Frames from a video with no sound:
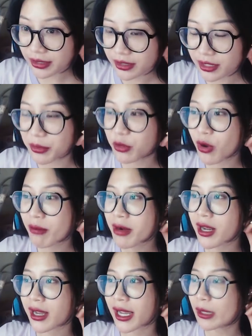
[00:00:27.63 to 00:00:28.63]
thì mình quên mất
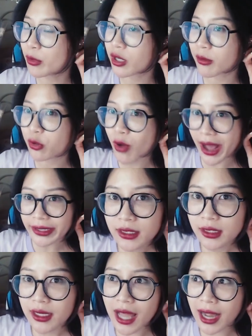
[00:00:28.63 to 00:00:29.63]
là kể mọi người một đoạn
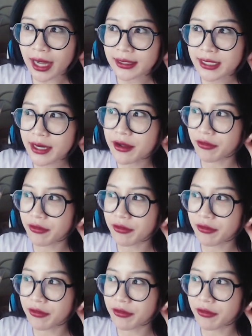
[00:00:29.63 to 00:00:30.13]
là trên đường